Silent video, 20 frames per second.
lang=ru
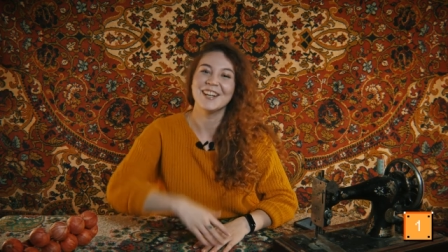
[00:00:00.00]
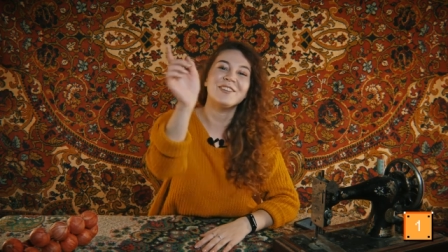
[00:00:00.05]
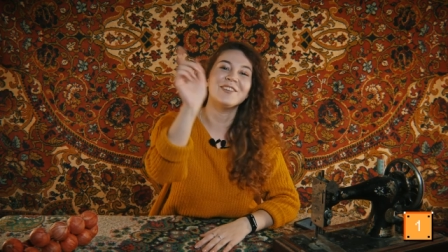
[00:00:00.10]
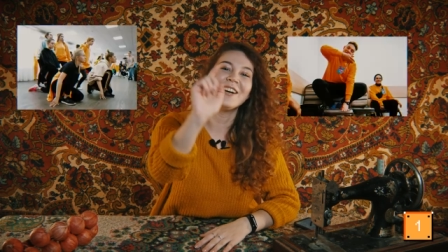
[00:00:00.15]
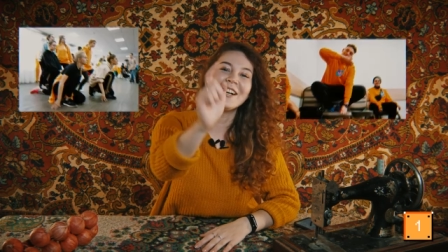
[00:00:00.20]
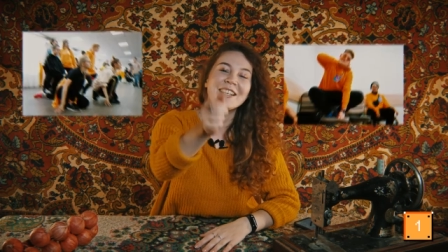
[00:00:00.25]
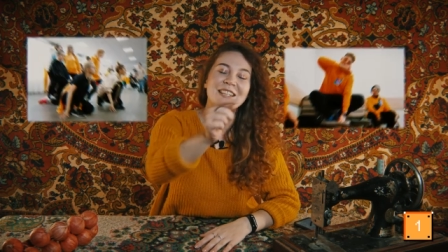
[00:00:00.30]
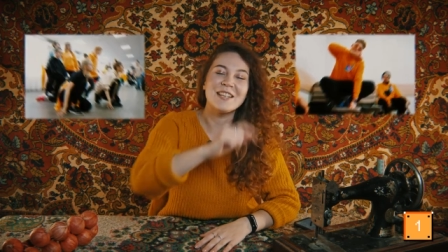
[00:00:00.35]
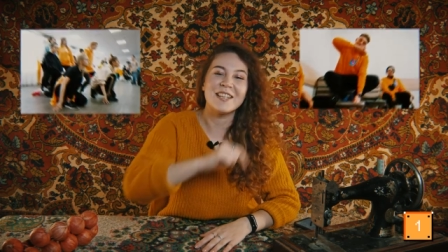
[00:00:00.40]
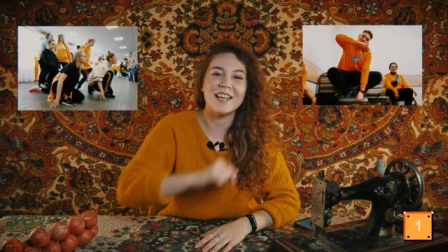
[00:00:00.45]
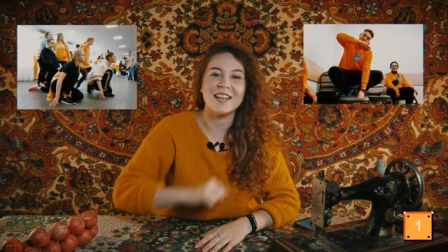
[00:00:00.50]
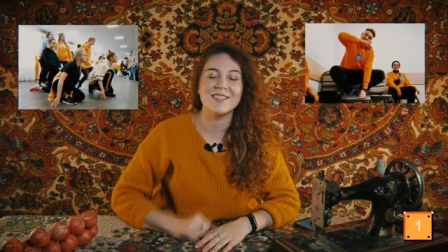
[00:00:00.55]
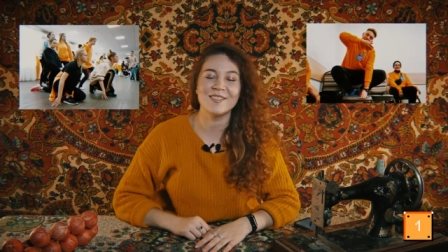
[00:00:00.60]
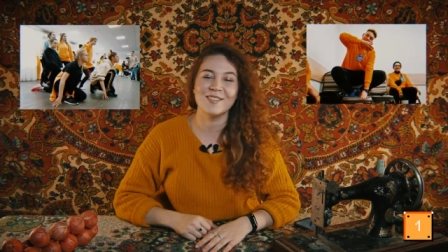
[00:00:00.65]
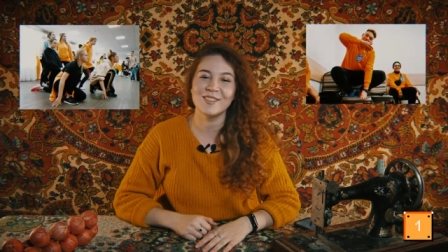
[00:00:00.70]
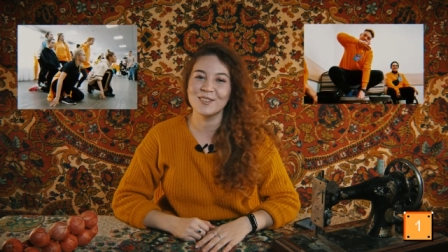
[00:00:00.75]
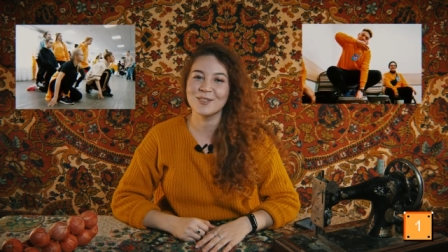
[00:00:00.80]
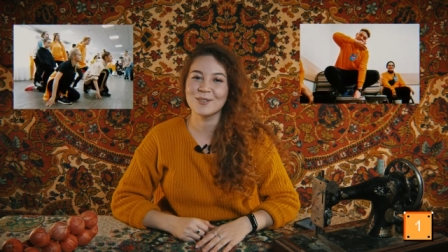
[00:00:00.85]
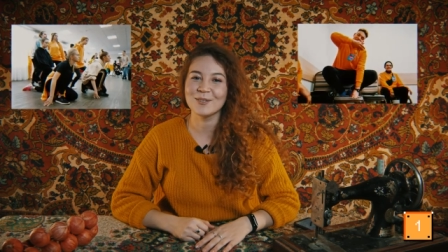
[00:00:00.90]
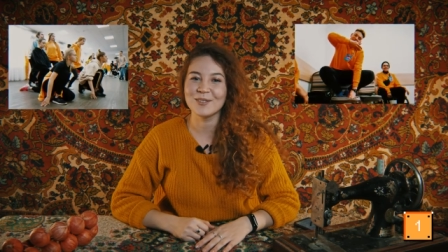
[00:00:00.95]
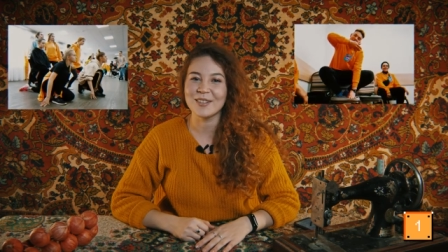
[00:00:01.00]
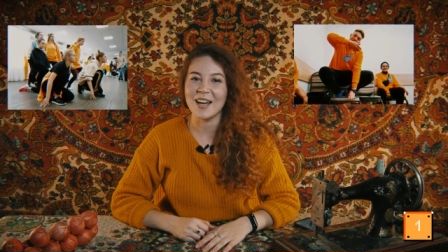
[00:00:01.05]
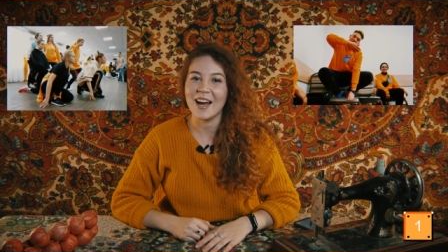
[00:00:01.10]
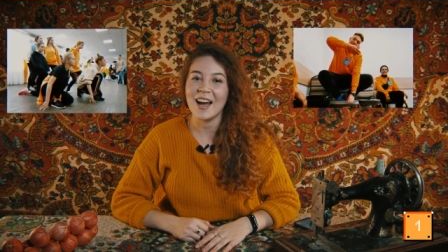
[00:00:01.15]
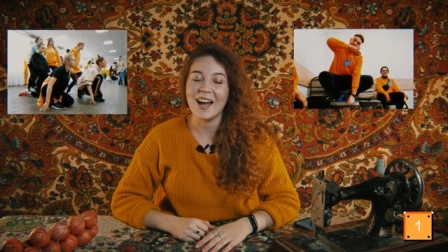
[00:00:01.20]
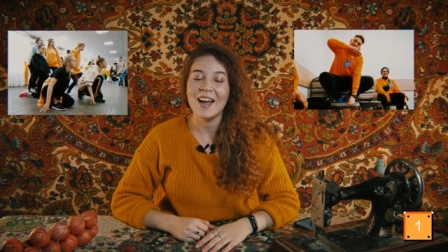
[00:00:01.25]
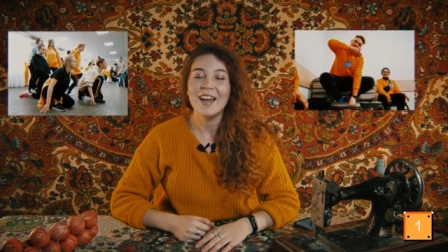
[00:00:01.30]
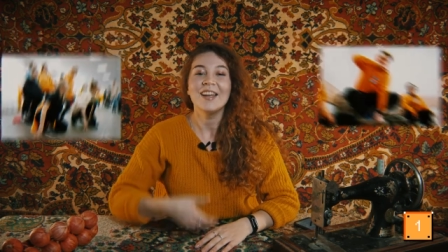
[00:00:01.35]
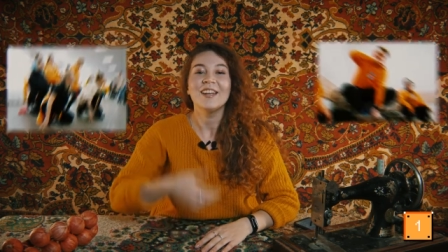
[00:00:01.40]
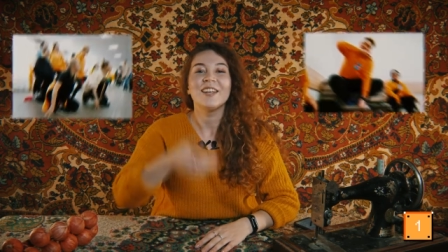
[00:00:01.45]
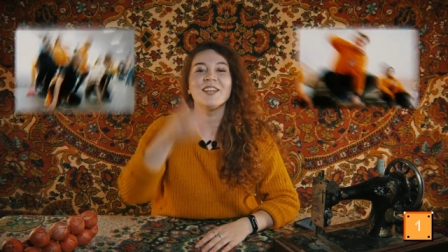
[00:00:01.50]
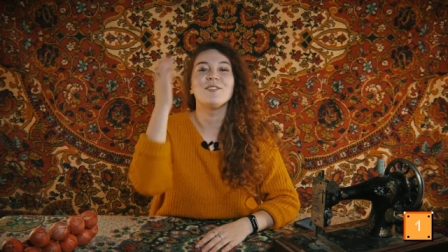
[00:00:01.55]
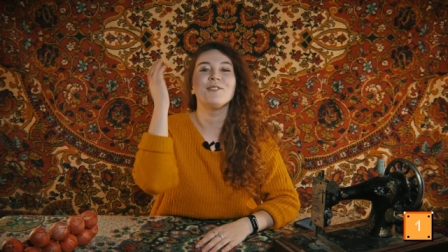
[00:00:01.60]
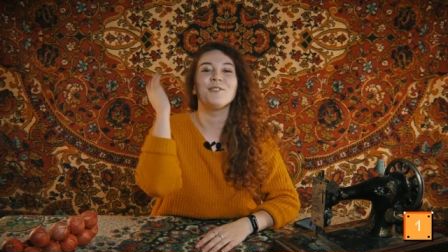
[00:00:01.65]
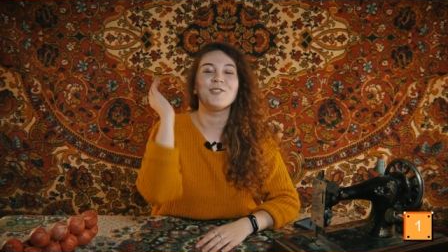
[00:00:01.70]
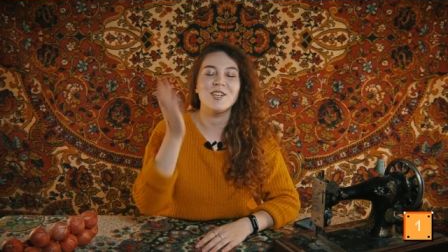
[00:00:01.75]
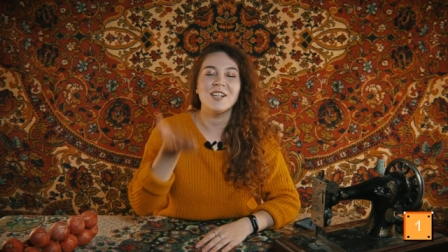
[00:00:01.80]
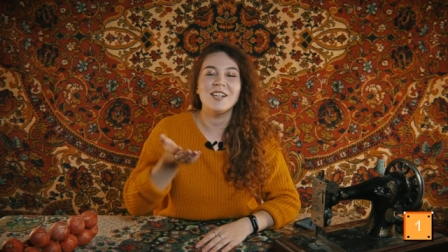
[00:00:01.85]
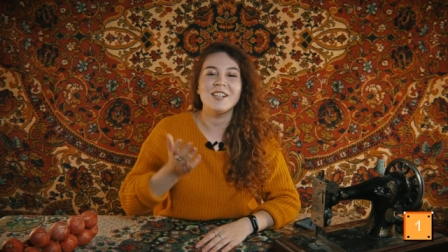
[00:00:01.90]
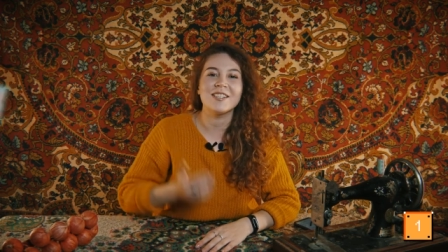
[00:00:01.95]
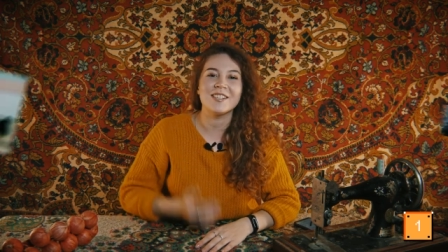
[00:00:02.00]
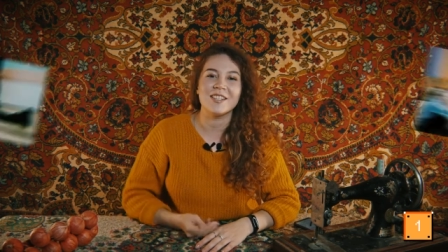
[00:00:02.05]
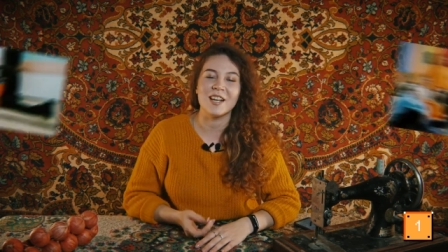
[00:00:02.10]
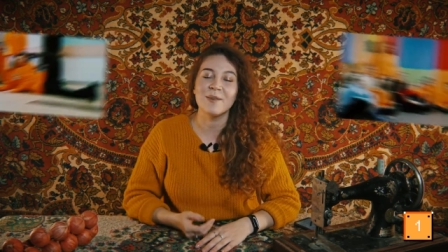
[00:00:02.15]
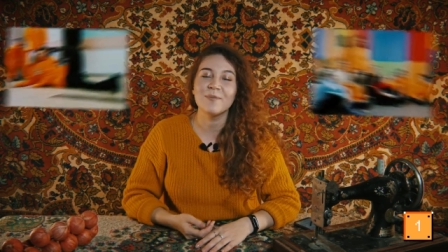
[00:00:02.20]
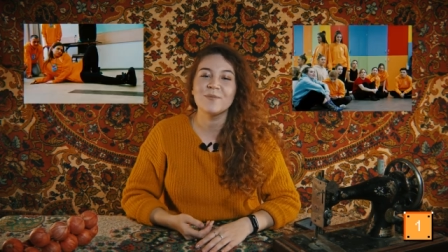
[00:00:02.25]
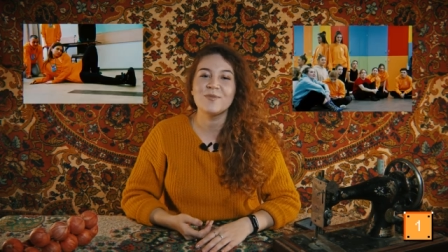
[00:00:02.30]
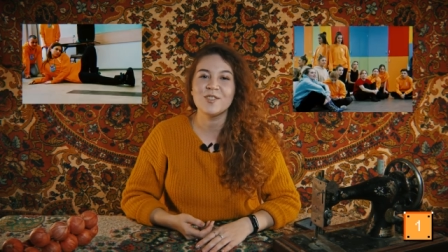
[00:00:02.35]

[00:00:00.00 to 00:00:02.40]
но они ездили туда и учились там